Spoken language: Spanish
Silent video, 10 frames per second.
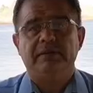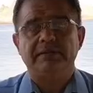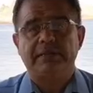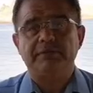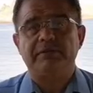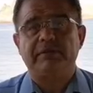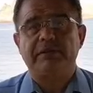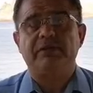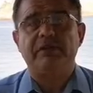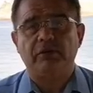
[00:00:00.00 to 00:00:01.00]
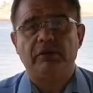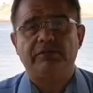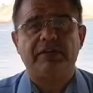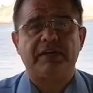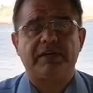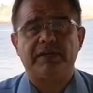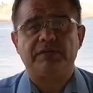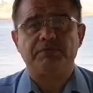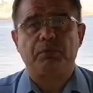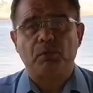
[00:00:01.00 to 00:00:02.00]
Estamos hablando del glorificar a
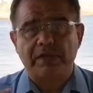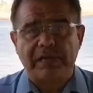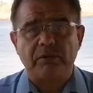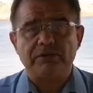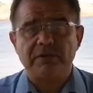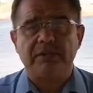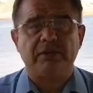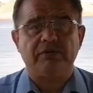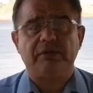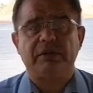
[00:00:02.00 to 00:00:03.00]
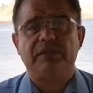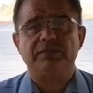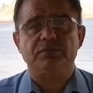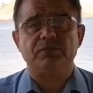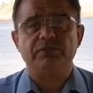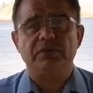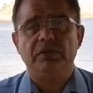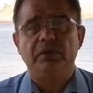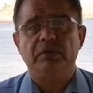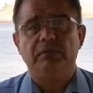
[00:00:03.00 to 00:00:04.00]
Dios. Por causa del nombre de Jesús
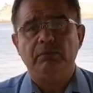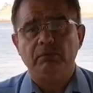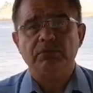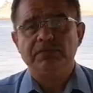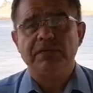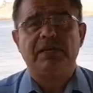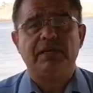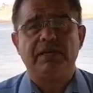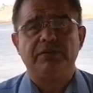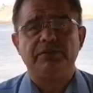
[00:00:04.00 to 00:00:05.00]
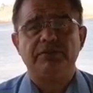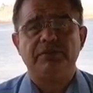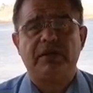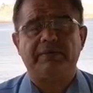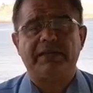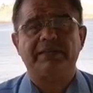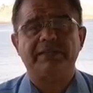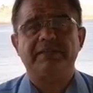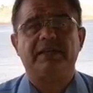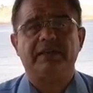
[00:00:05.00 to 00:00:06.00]
Muchos de aquellos habrían
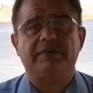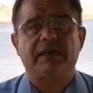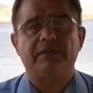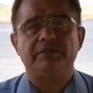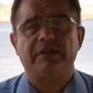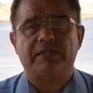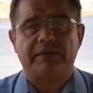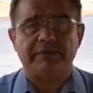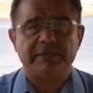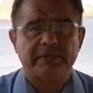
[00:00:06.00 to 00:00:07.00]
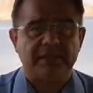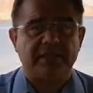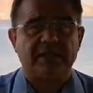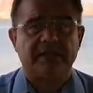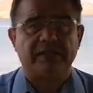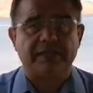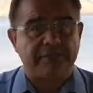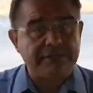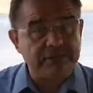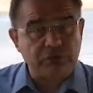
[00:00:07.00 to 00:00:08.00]
de ser llevados a través de tierra, a
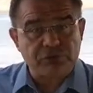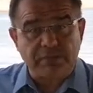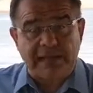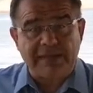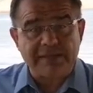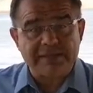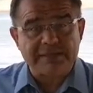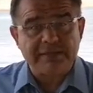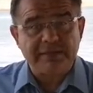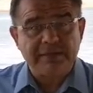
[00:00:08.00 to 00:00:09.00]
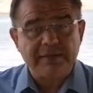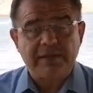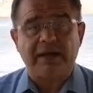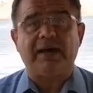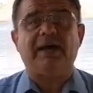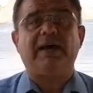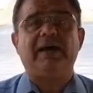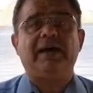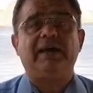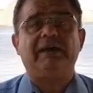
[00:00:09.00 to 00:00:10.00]
través de los mares,
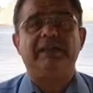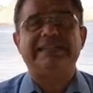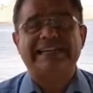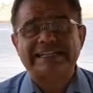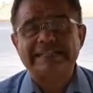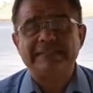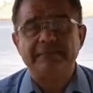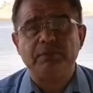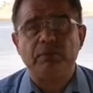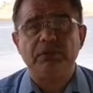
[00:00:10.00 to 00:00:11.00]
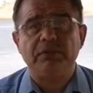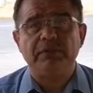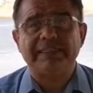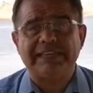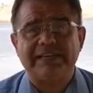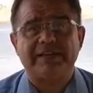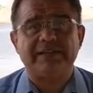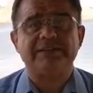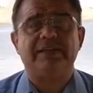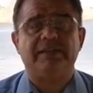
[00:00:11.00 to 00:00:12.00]
a dar testimonio de la
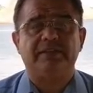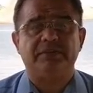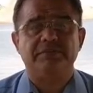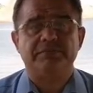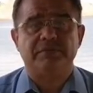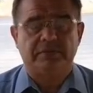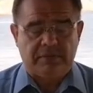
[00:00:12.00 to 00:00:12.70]
gracia de Dios.